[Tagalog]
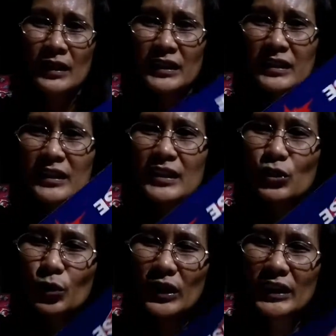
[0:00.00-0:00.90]
Is
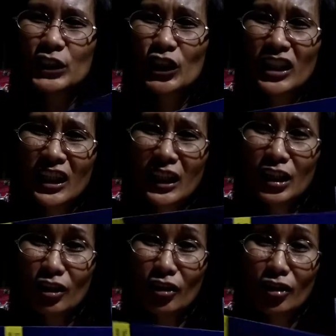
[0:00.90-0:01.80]
this
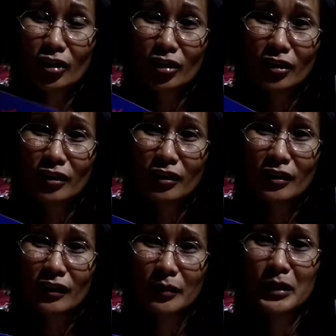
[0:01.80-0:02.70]
original or
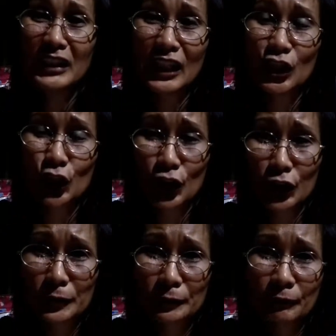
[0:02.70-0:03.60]

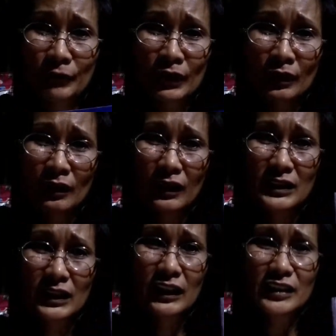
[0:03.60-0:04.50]
imitation?
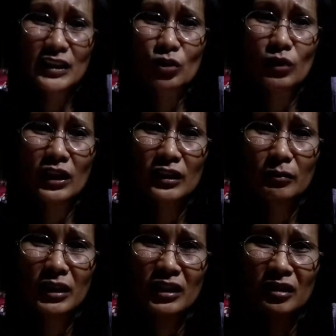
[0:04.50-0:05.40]
Kasi guys, ito lang
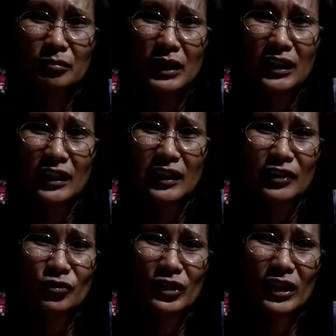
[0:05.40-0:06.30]
naman ang mga
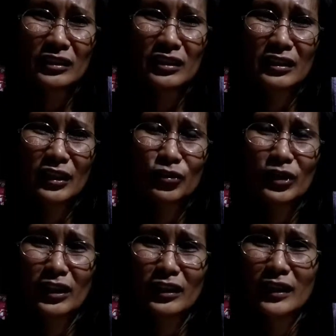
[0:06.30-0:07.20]
ano natin ngayon
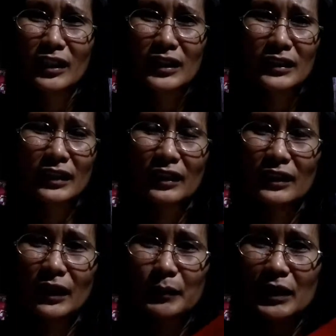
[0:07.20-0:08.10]
eh.
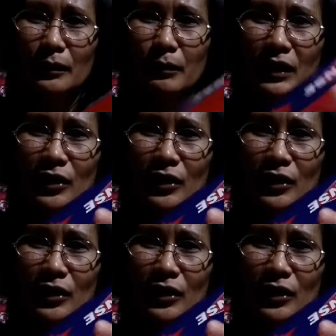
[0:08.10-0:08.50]
Nakagamit na ba